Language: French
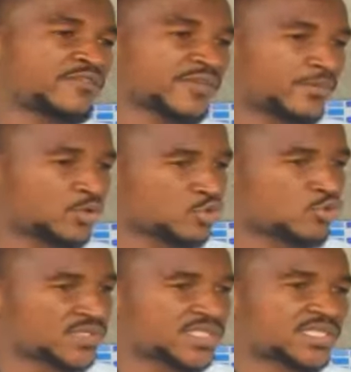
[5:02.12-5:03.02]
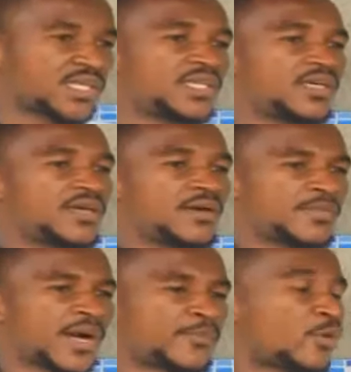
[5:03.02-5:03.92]
vraiment sollicité
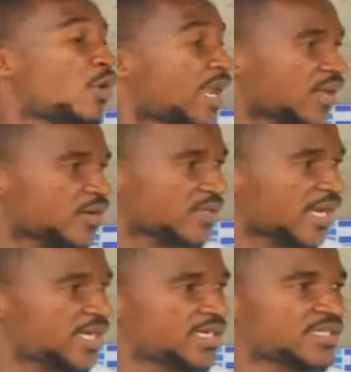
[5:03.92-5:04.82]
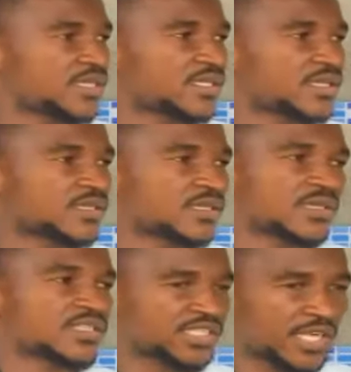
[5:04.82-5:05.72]
par rapport à leur cas et
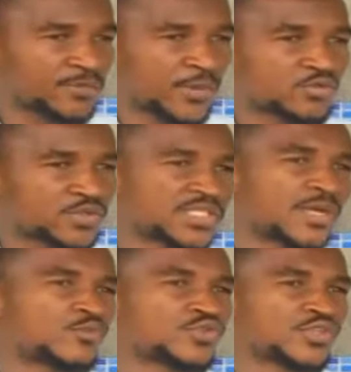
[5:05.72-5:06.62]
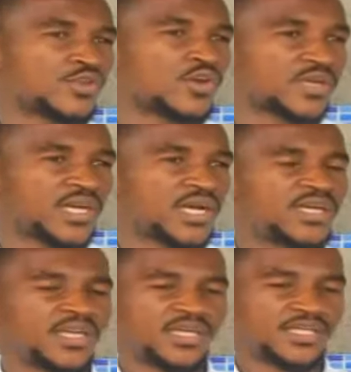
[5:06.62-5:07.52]
chaque personne qui s'approchait de leur cas.
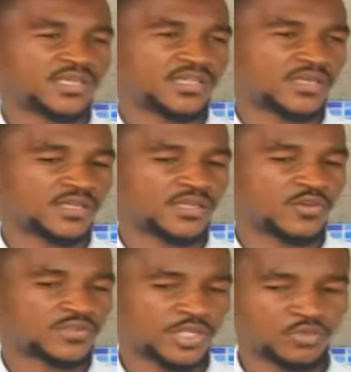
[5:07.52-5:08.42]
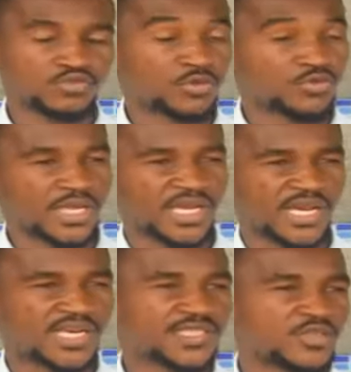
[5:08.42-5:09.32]
Et le Seigneur nous a donné la
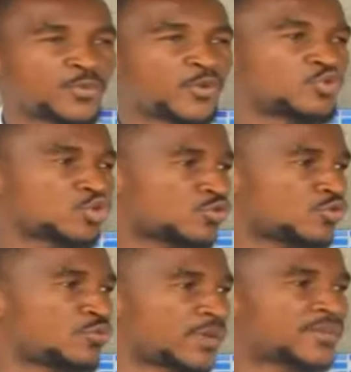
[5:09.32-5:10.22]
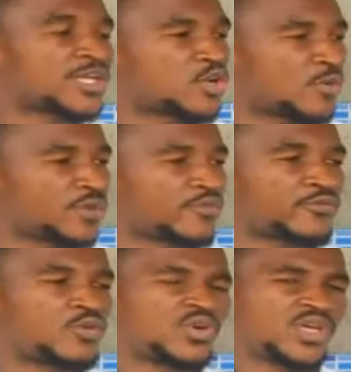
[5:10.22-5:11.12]
grâce de prendre soin de brebis comme il
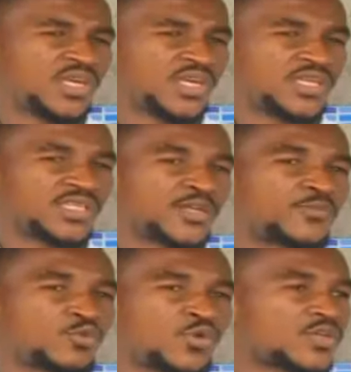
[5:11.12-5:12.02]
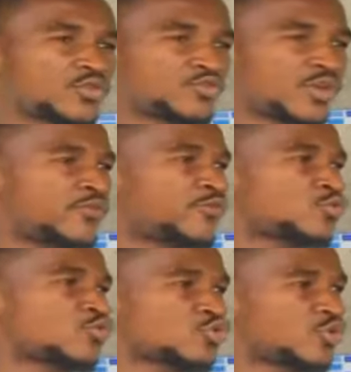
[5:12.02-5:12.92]
faut. Et c'est pourquoi que Dieu avait fait
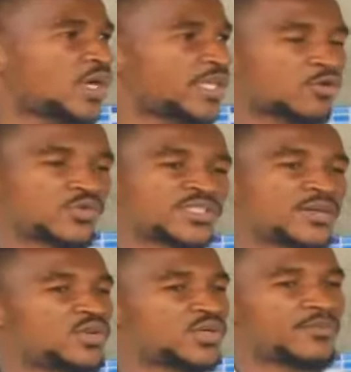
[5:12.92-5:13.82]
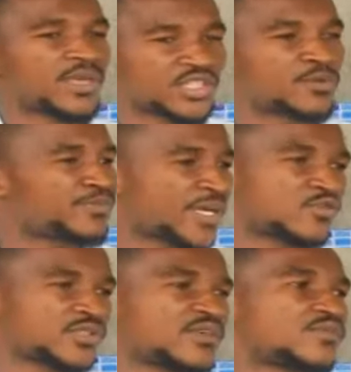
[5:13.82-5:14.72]
son choix. Il a établir un berger par
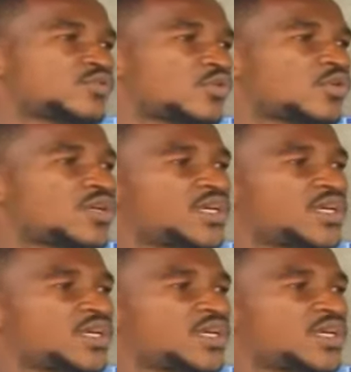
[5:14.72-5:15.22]
son serviteur.